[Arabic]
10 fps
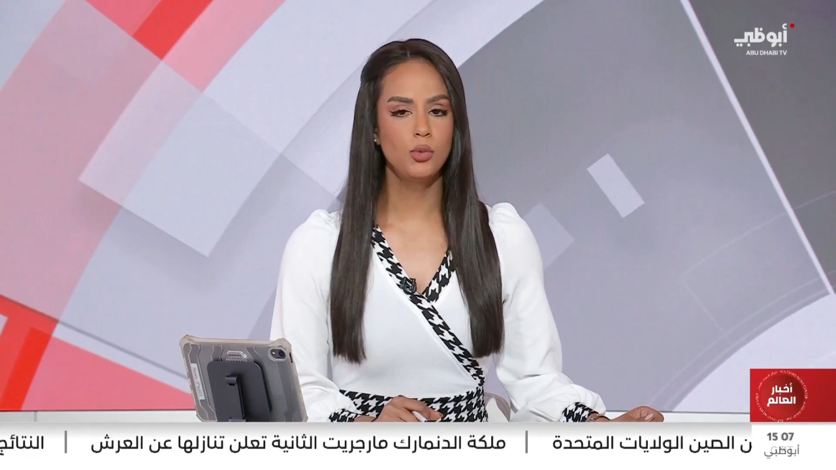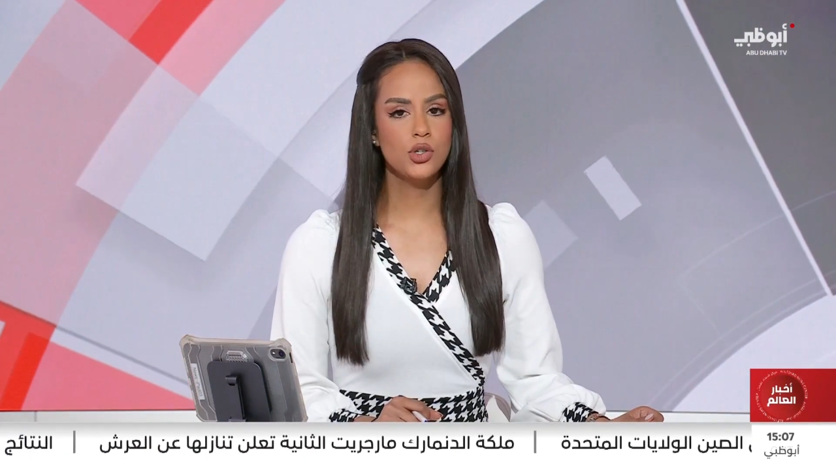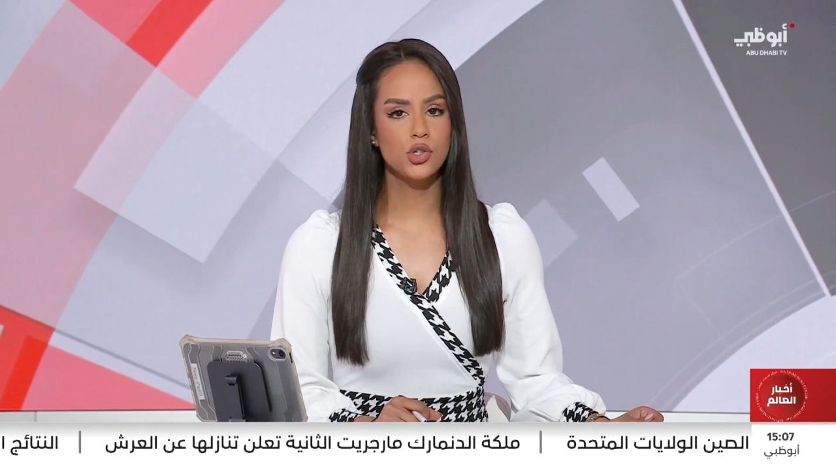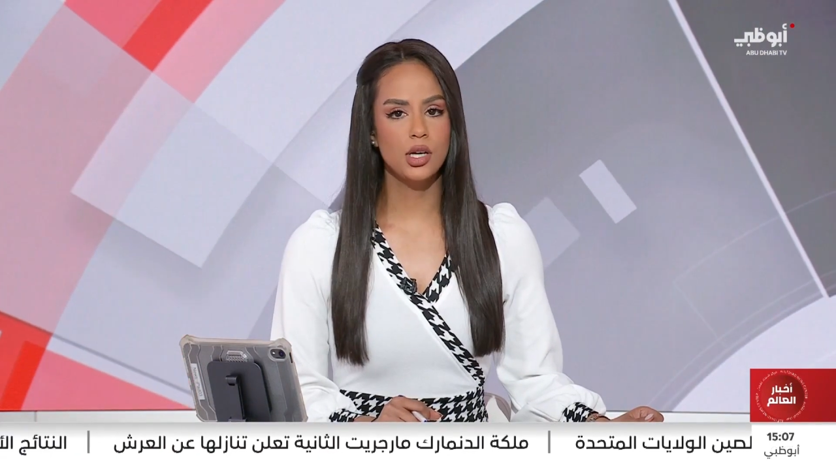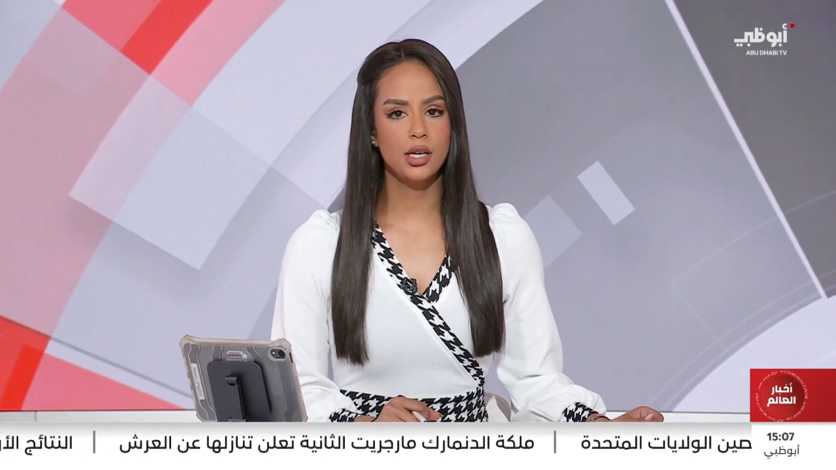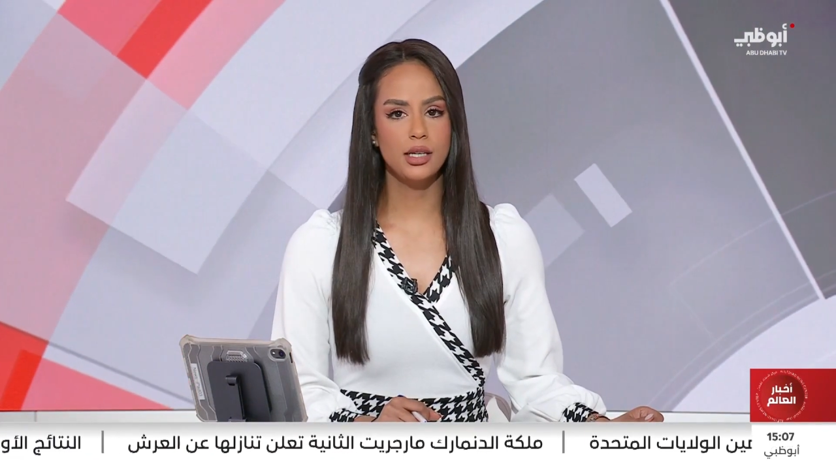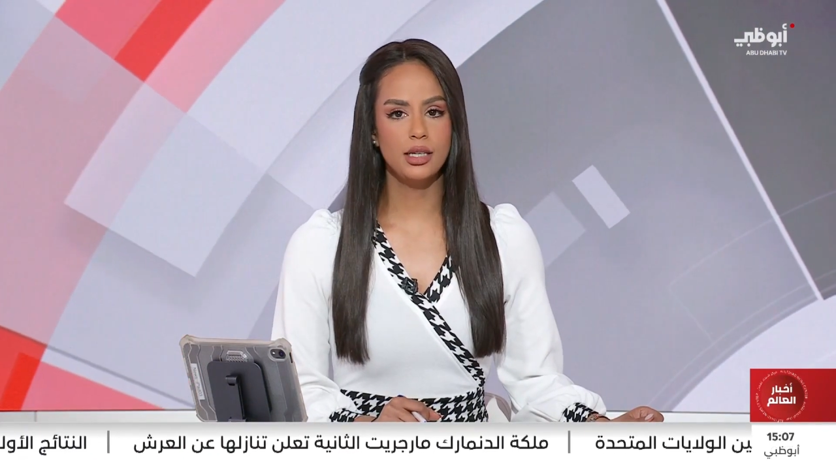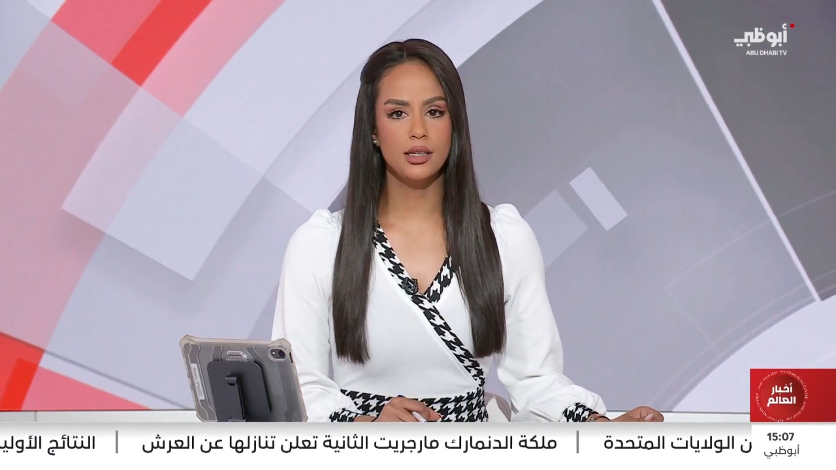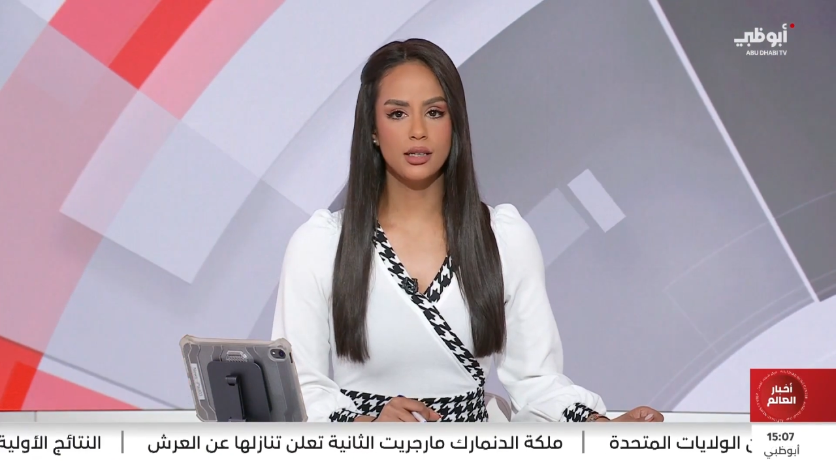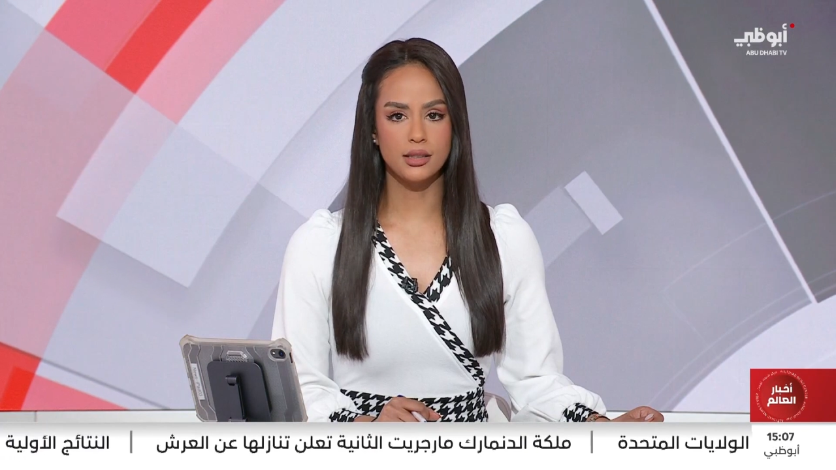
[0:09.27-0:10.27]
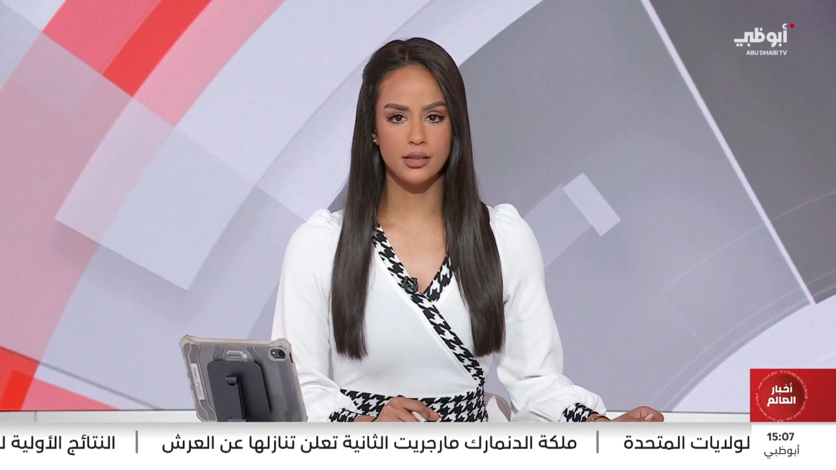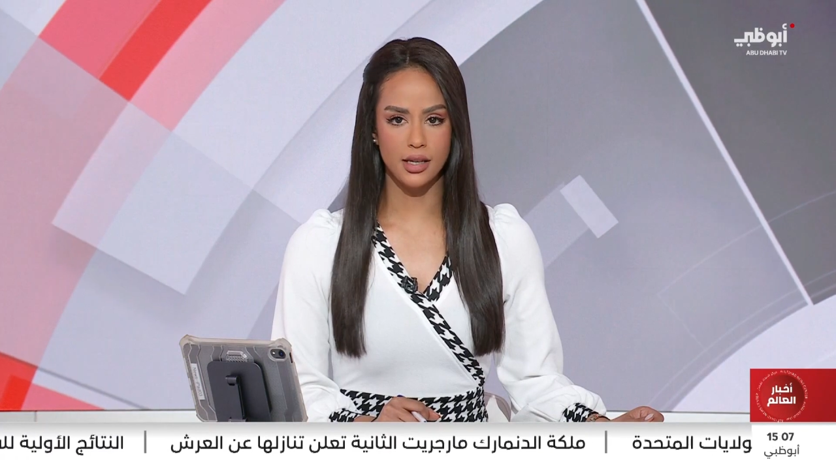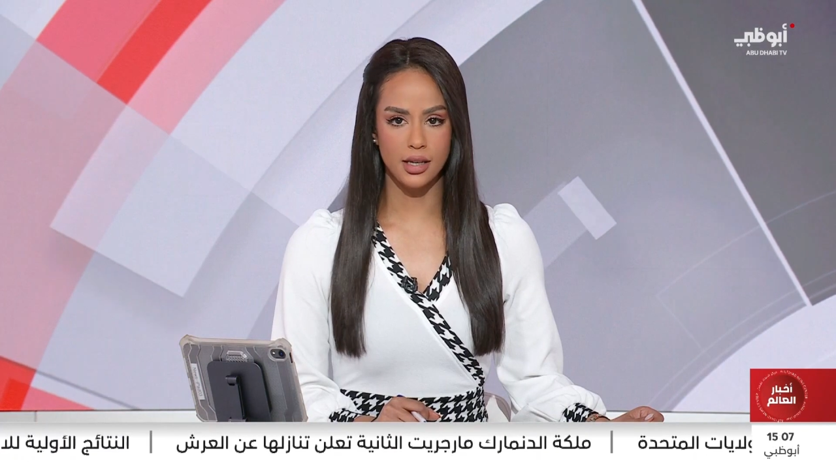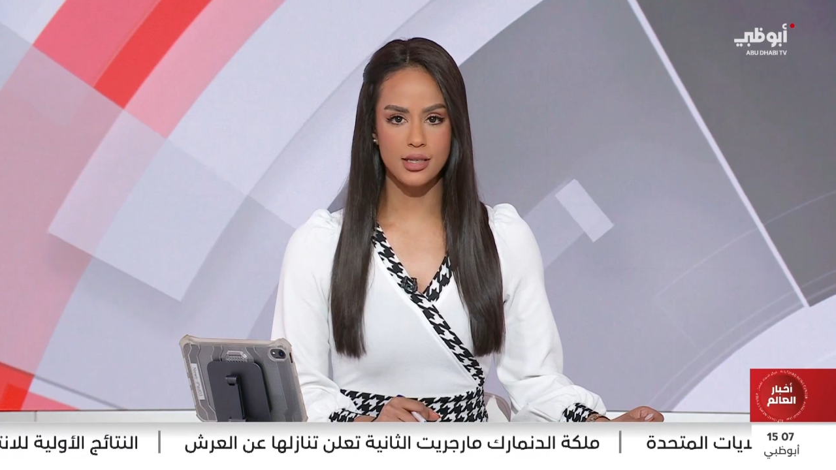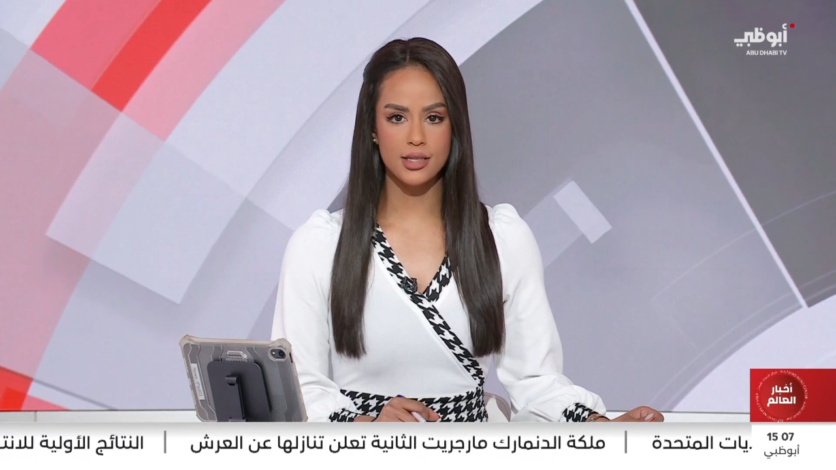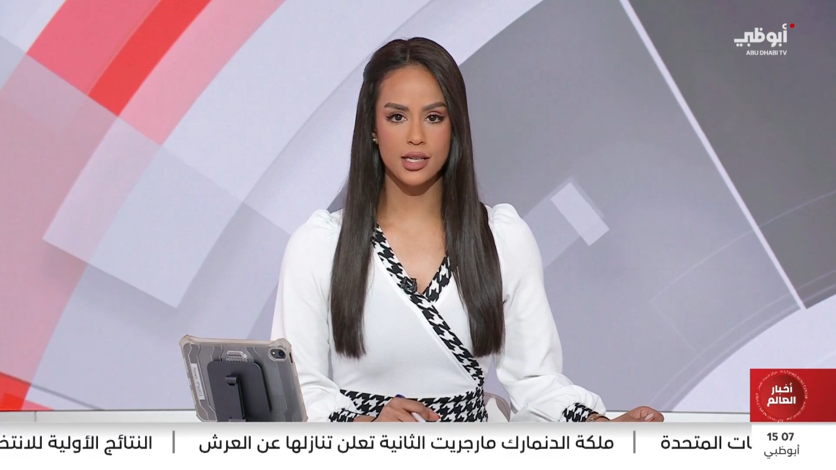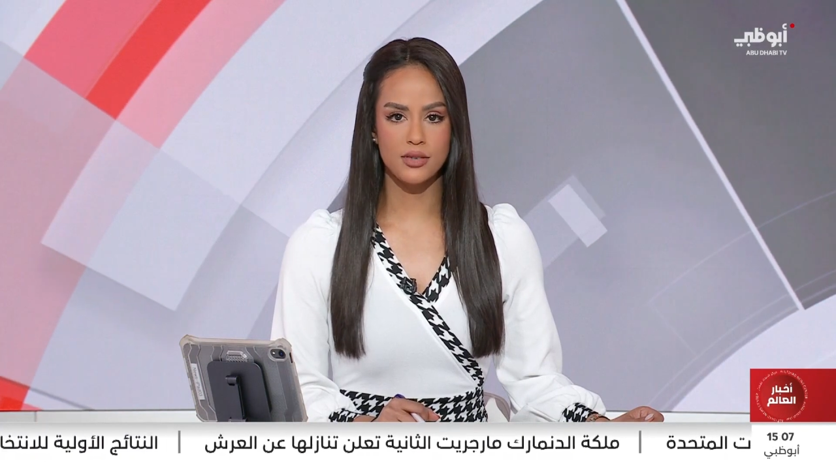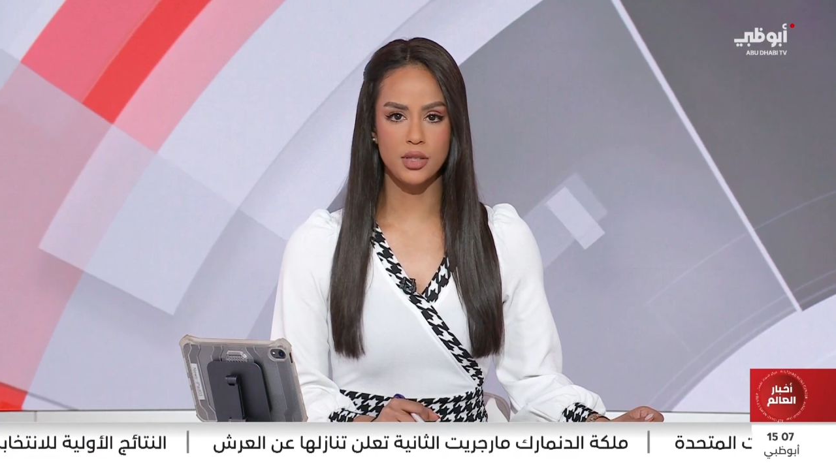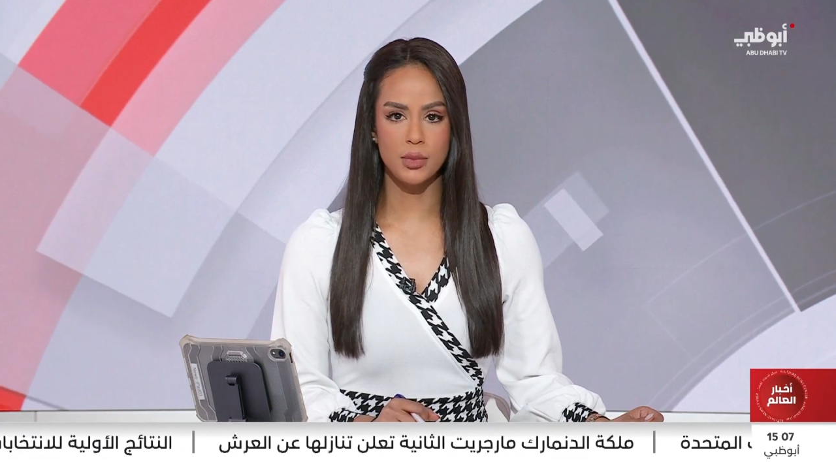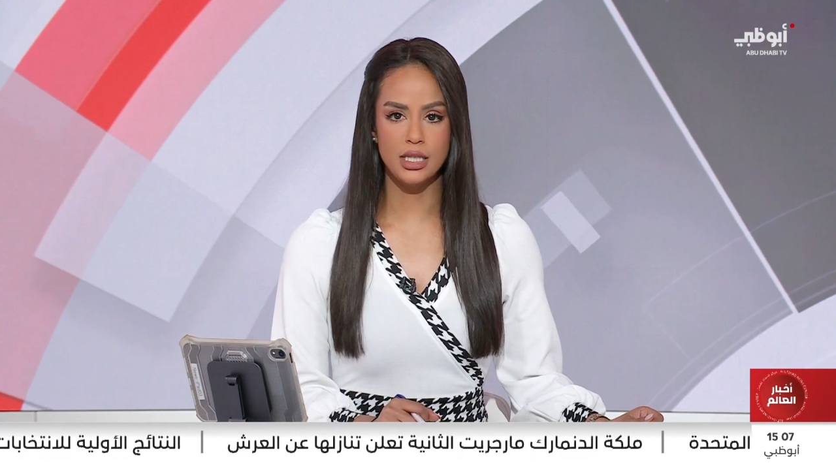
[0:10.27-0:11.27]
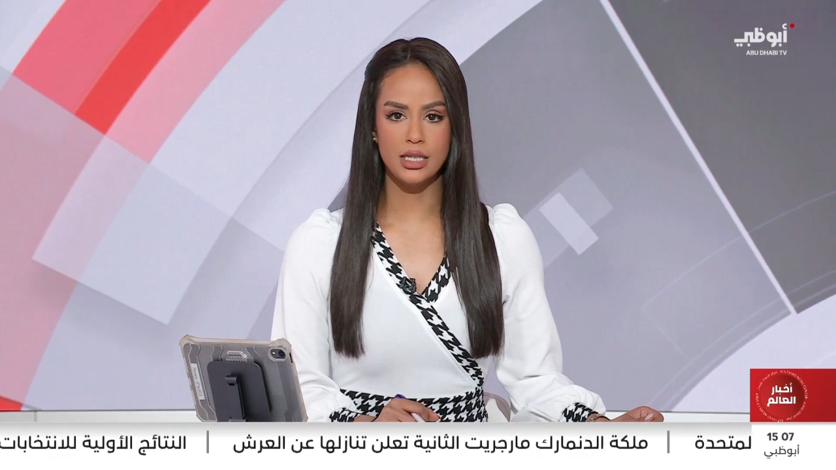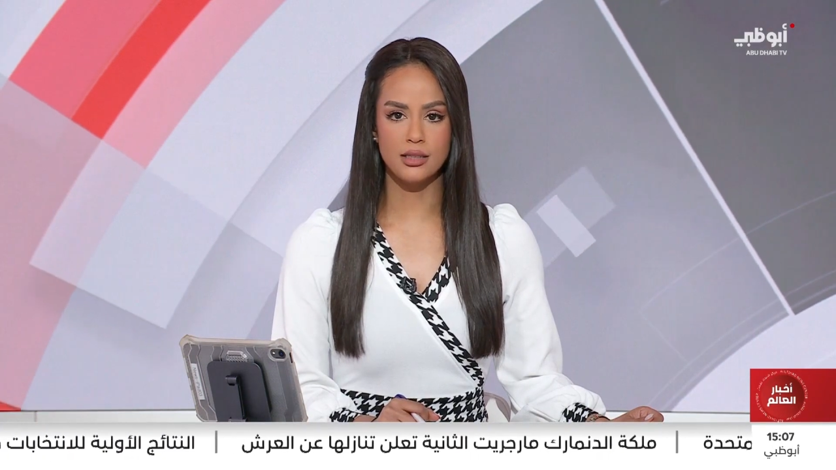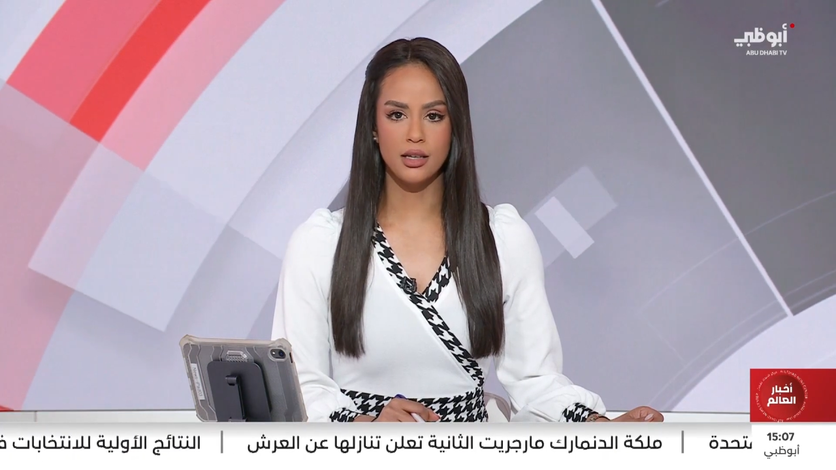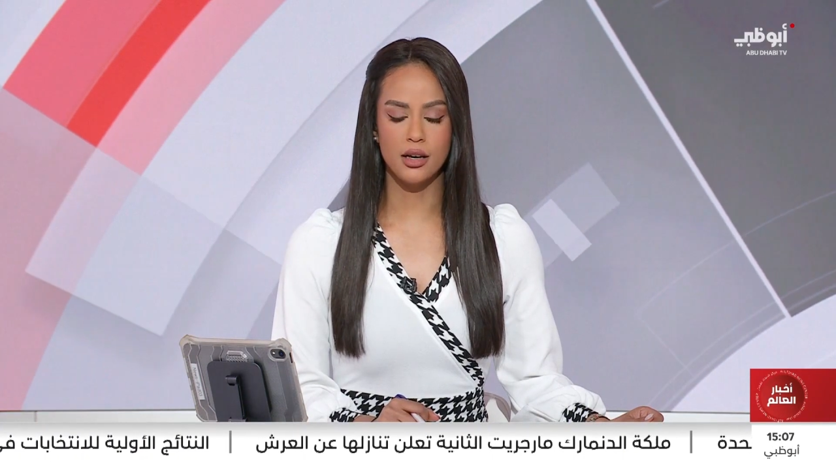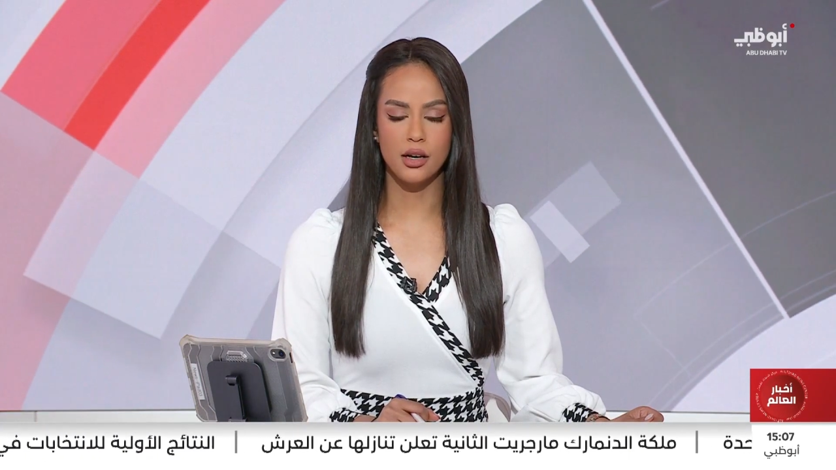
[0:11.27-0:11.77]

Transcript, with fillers: الموجهة إلى قطاع غزة في مدينة